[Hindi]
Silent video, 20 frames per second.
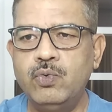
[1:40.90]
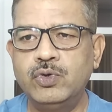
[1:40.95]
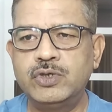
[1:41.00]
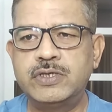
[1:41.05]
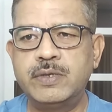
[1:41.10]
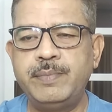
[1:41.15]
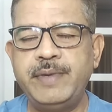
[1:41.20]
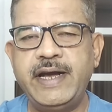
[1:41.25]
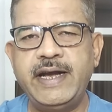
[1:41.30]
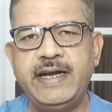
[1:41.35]

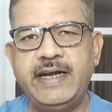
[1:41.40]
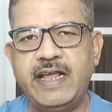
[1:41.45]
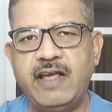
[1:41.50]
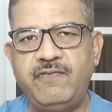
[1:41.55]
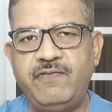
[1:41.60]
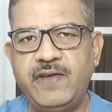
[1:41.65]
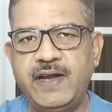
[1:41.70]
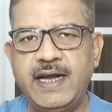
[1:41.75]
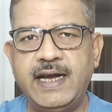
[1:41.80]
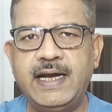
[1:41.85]
उसमें
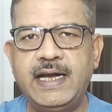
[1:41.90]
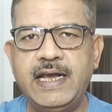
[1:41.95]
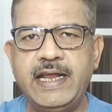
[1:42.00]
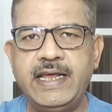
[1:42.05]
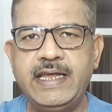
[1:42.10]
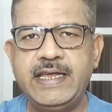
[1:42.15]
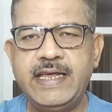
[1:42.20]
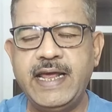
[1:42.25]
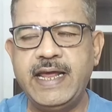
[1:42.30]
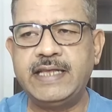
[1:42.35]
डेफिनेटली
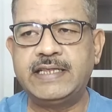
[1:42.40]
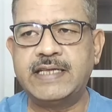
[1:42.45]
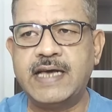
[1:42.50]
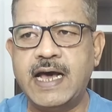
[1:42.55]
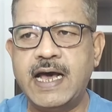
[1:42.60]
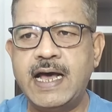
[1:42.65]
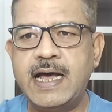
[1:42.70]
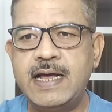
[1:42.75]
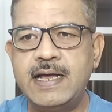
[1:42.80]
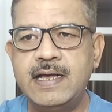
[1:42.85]
ये
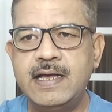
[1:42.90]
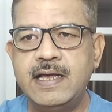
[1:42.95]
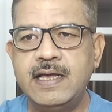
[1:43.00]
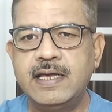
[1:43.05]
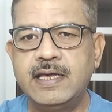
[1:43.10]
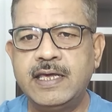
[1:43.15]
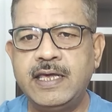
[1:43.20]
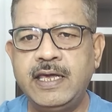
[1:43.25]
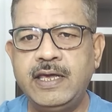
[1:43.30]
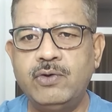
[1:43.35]
था
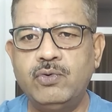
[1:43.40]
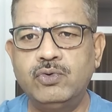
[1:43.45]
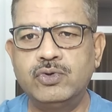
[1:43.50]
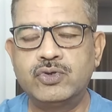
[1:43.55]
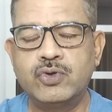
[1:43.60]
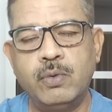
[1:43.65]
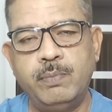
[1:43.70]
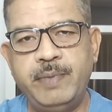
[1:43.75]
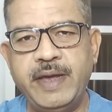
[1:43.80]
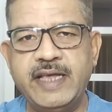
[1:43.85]
कि
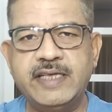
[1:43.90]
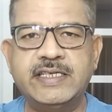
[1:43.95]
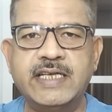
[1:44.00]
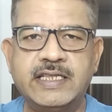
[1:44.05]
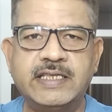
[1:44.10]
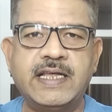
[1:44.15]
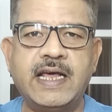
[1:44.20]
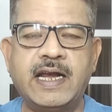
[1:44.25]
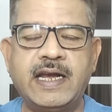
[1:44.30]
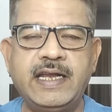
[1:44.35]
उसको
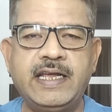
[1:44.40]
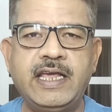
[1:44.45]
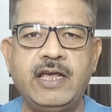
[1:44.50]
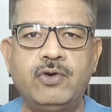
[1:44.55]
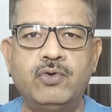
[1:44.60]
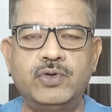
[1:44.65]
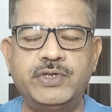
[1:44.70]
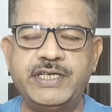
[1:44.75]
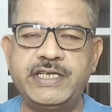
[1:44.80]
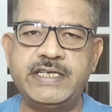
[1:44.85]
बेइज्जत करने की
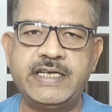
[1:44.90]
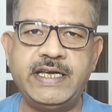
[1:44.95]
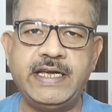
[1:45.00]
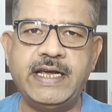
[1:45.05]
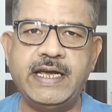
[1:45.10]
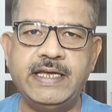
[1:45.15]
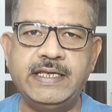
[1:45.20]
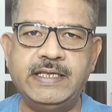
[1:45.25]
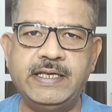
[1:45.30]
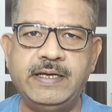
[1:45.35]
कोशिश की
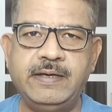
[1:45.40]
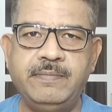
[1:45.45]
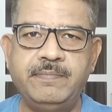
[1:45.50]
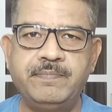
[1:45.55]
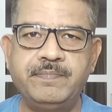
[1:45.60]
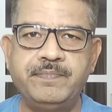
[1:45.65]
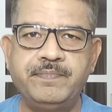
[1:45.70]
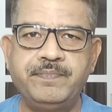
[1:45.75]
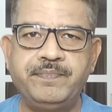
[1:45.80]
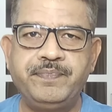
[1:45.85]
गई थी
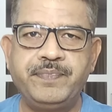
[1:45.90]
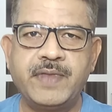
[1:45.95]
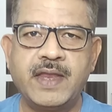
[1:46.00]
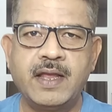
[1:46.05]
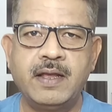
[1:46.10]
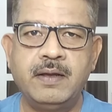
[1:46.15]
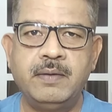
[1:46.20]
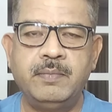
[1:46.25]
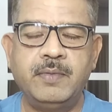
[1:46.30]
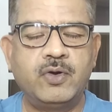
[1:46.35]

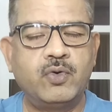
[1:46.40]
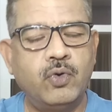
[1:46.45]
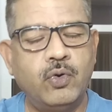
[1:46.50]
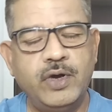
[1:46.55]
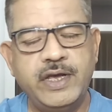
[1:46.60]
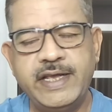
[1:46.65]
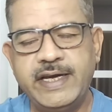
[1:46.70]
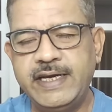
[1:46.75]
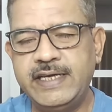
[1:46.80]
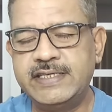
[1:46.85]

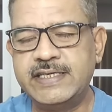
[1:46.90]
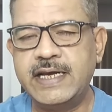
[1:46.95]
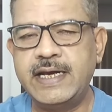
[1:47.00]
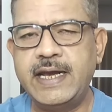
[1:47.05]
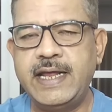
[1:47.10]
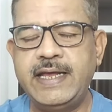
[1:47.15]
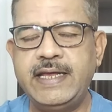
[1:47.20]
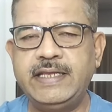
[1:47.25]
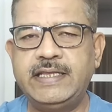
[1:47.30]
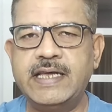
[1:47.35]
कोई रीजन
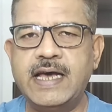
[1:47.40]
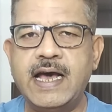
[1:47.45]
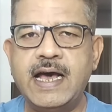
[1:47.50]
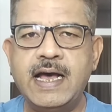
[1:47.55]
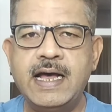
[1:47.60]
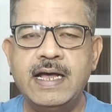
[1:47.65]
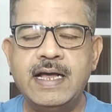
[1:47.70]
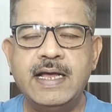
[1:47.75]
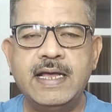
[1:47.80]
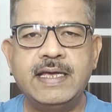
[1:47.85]
नहीं था
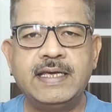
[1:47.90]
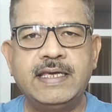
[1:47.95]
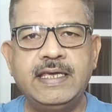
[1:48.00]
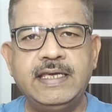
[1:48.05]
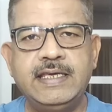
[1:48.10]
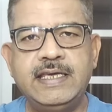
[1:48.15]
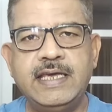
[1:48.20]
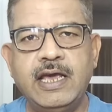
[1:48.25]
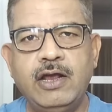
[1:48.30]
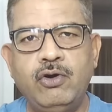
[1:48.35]
कि
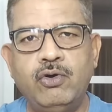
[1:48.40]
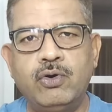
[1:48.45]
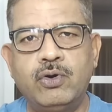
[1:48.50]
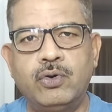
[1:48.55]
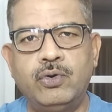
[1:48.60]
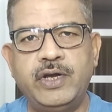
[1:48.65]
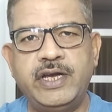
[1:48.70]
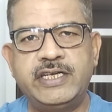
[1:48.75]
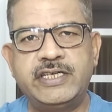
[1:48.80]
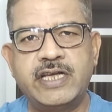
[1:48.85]
ये लोग
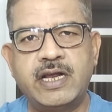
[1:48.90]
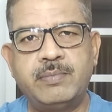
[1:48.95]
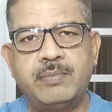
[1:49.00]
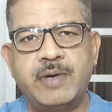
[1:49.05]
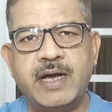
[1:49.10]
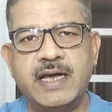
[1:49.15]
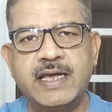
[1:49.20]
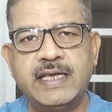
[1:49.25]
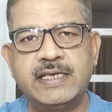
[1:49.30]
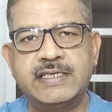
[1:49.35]
रोहित
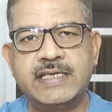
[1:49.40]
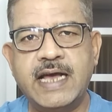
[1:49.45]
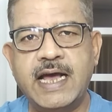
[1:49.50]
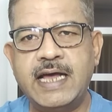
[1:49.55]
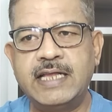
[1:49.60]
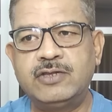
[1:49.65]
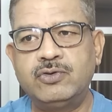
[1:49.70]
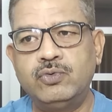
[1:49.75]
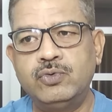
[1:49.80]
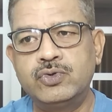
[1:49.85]
शर्मा के
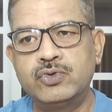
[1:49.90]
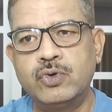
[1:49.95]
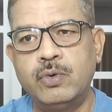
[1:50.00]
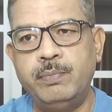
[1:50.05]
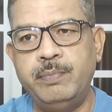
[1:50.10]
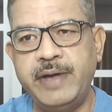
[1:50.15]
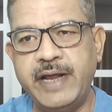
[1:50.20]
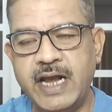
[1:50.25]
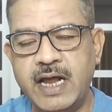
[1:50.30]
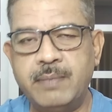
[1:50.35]
साथ उसको
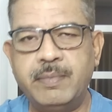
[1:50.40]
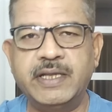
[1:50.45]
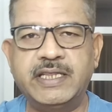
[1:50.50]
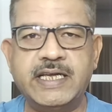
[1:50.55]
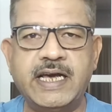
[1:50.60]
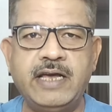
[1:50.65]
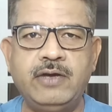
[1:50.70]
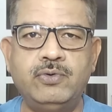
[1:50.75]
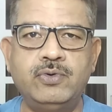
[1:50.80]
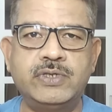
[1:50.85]
बिना
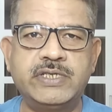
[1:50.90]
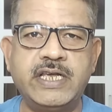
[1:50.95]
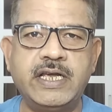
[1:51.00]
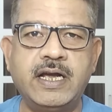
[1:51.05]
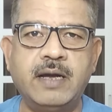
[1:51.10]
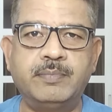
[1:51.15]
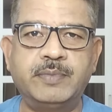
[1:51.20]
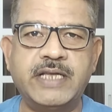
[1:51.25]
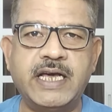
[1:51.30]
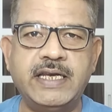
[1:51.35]
बताए उसकी
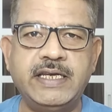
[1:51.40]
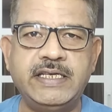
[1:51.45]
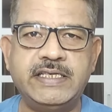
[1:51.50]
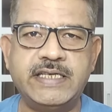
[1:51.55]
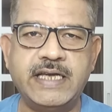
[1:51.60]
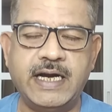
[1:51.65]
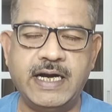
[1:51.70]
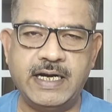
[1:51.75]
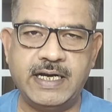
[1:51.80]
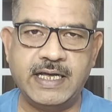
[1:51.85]
कप्तानी
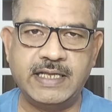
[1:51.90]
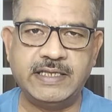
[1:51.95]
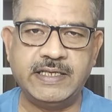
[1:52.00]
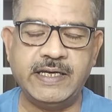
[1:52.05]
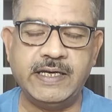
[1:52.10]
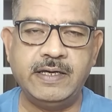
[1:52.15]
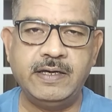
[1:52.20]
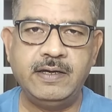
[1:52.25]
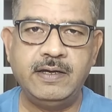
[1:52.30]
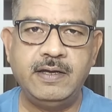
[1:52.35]
से हटाते